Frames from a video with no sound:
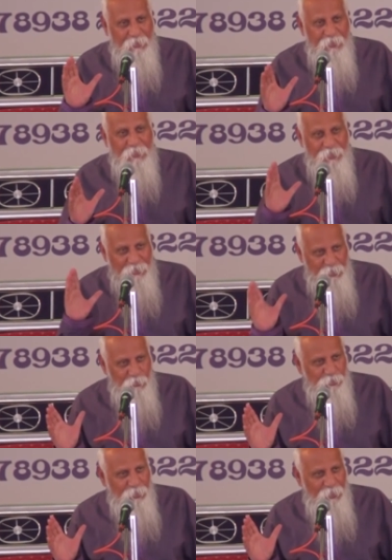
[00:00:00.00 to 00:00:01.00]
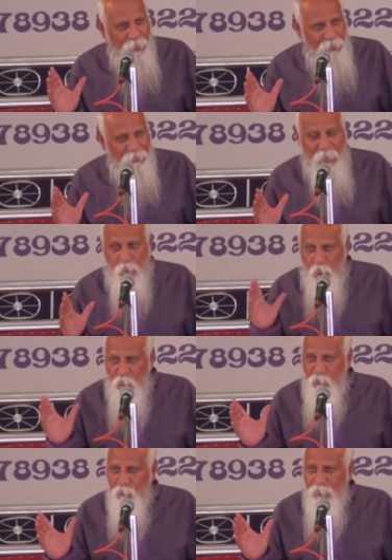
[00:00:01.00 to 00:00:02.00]
నా తండ్రి చూస్తాడా నా
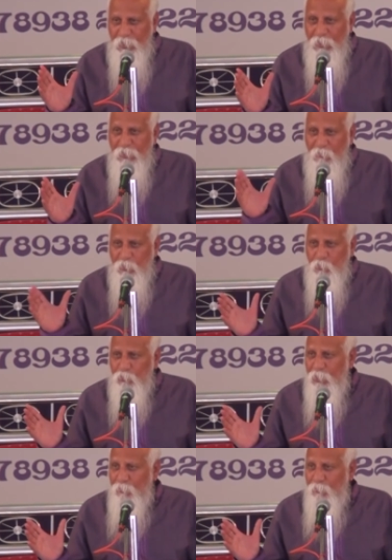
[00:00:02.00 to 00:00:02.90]
గురువు చూస్తాడా ఎవరు చూస్తాడు